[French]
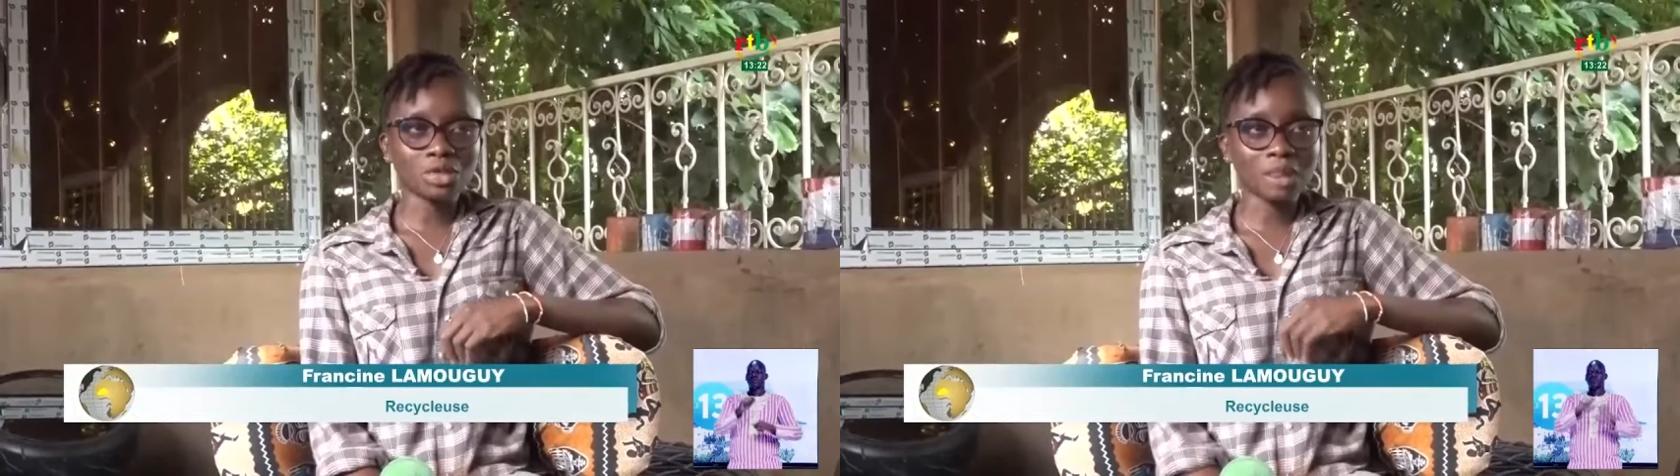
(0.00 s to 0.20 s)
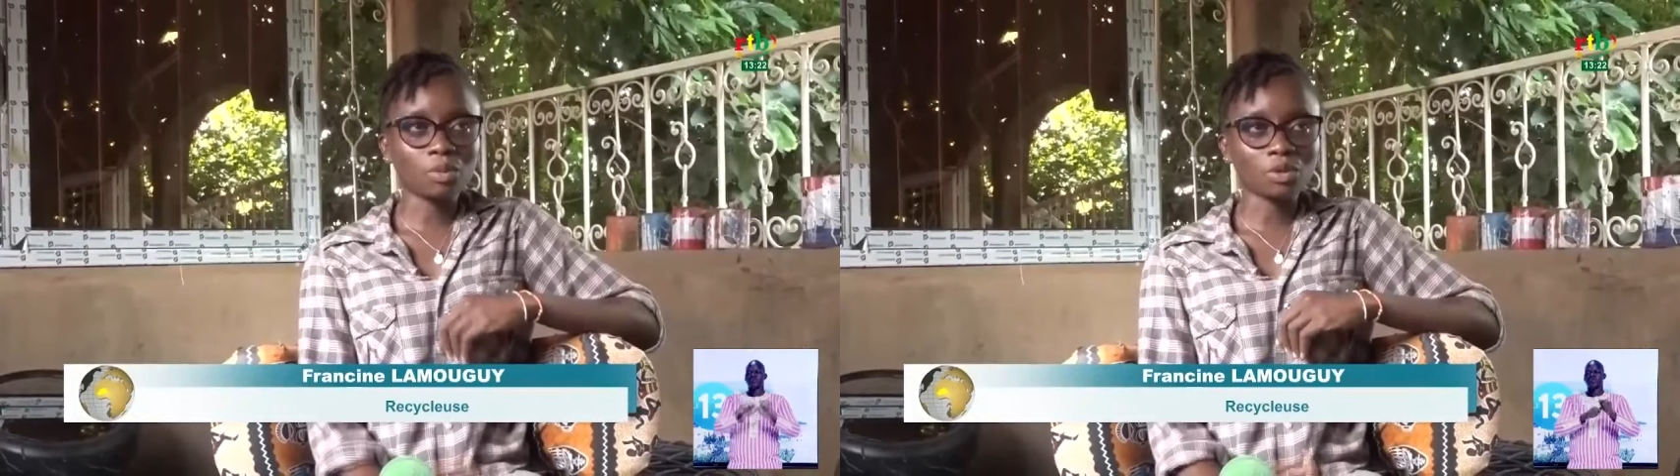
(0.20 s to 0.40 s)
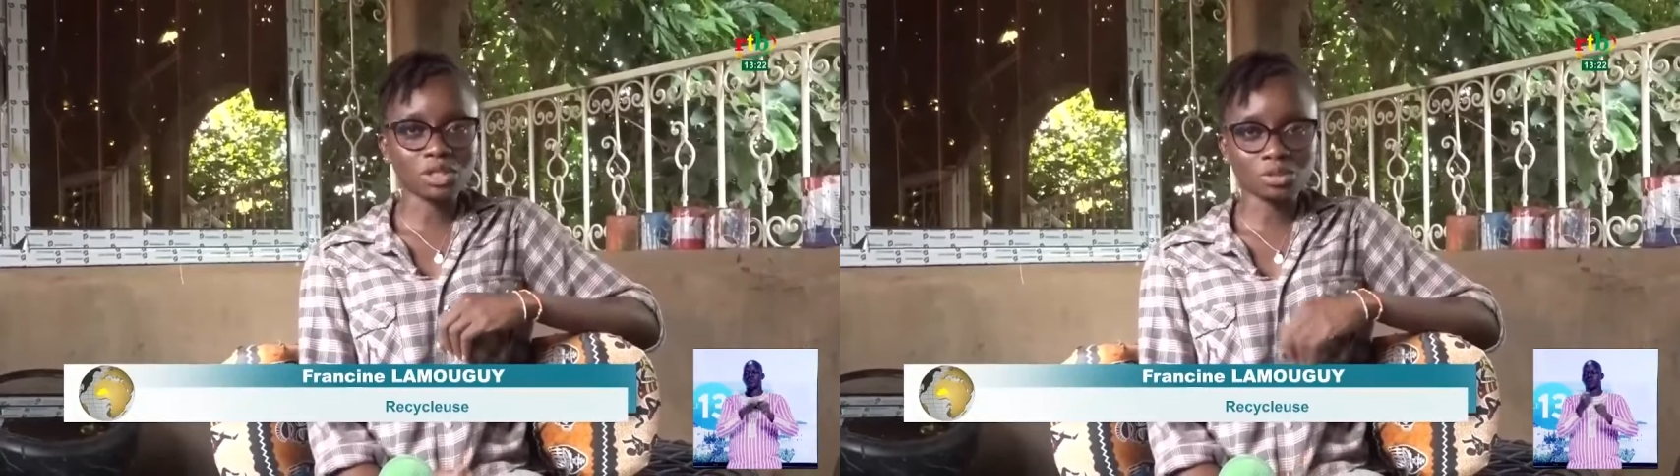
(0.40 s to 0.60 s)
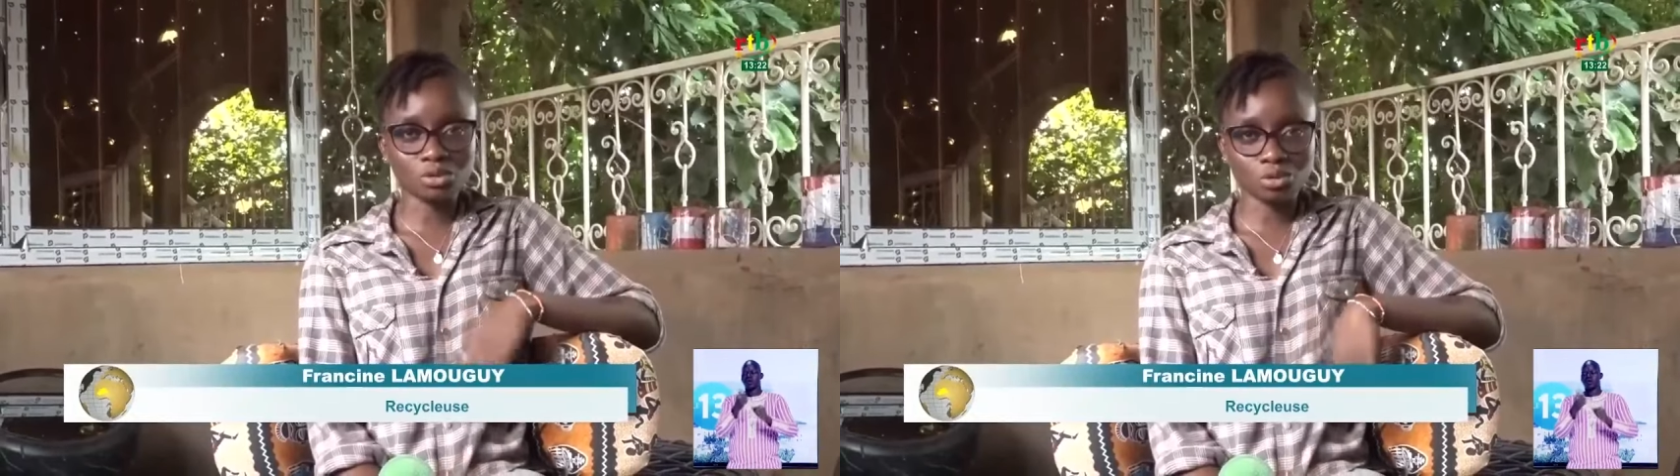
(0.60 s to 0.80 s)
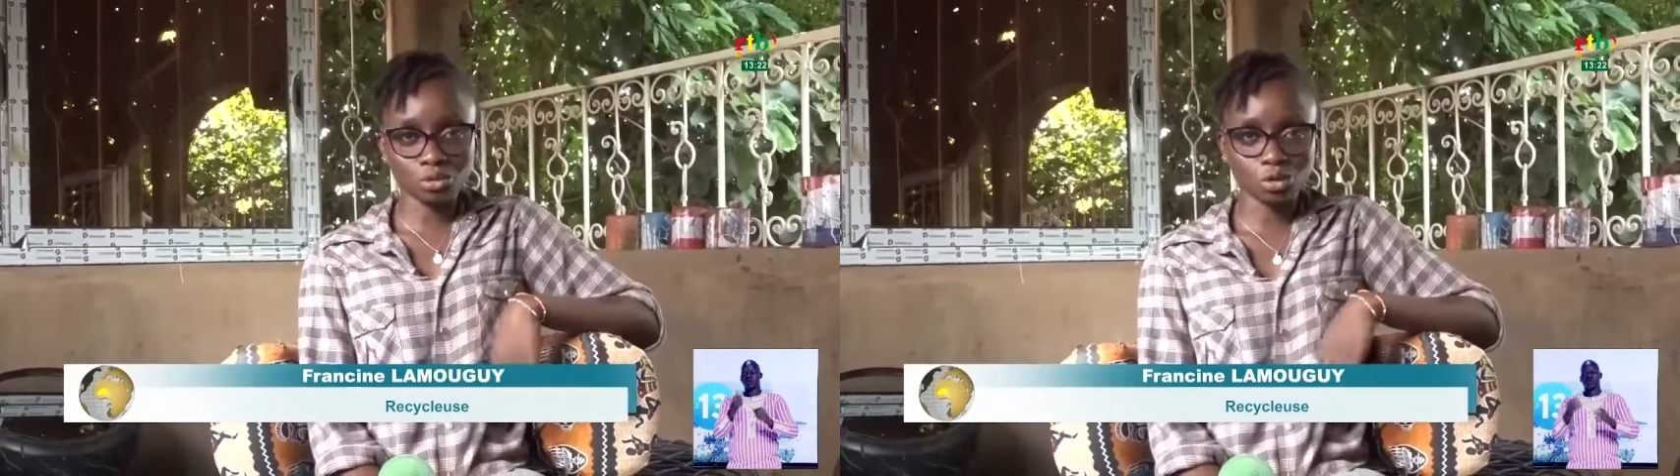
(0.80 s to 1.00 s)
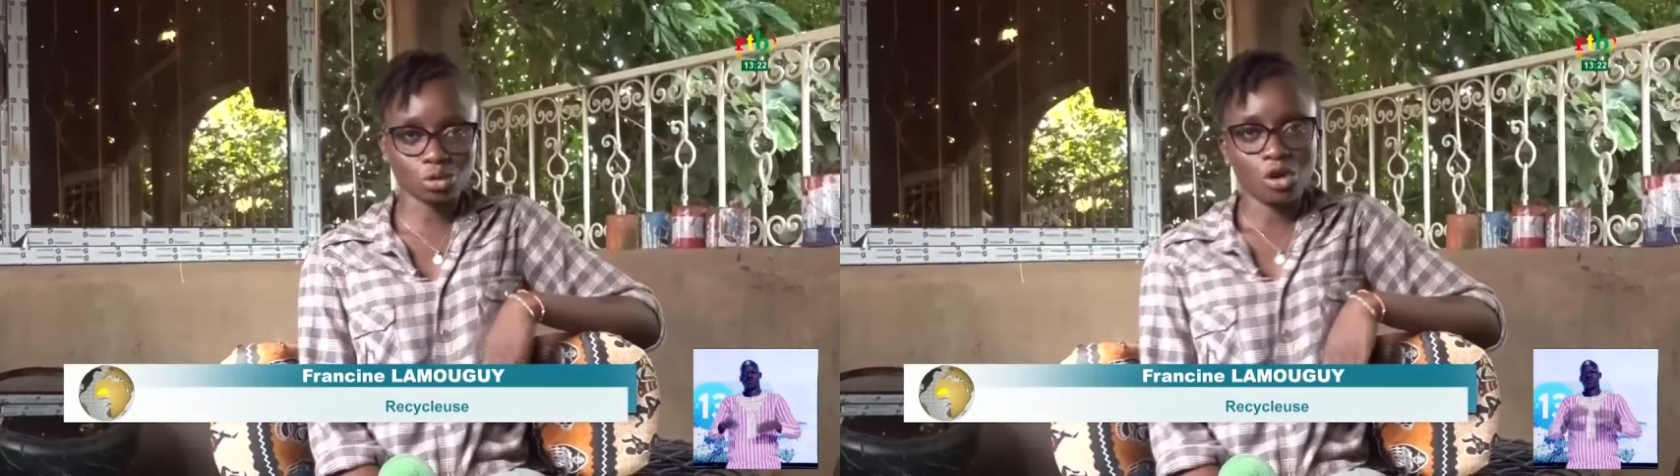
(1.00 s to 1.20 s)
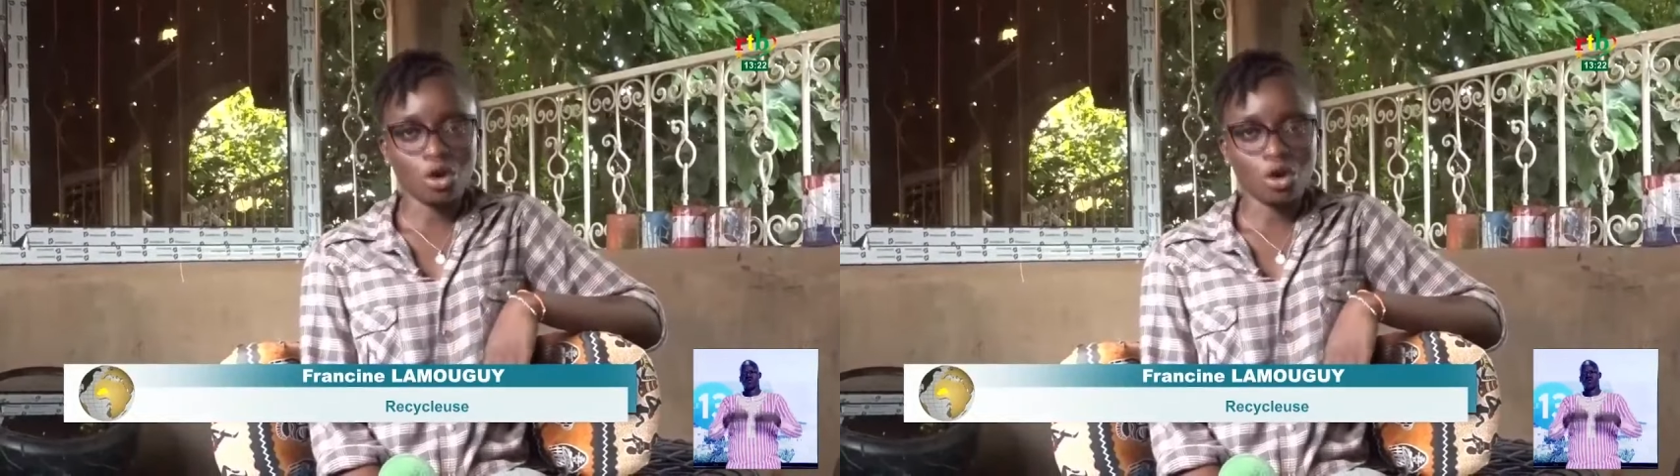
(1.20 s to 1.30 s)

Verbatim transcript: sa petite touche.